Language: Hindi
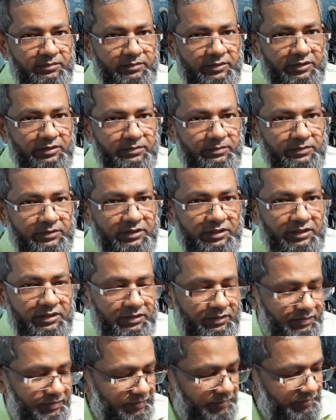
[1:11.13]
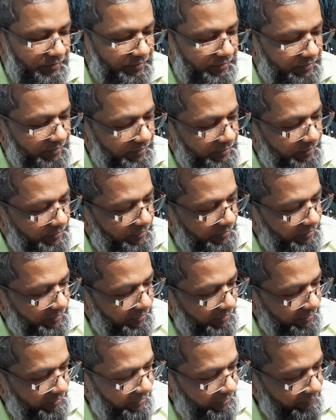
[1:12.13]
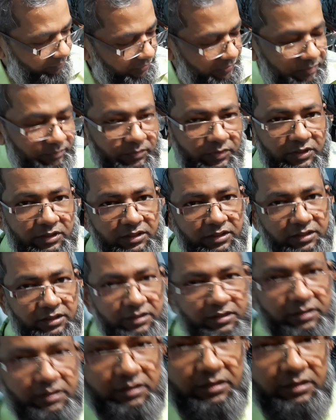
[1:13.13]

मतलब होता है एलेवन नंबर एरर आ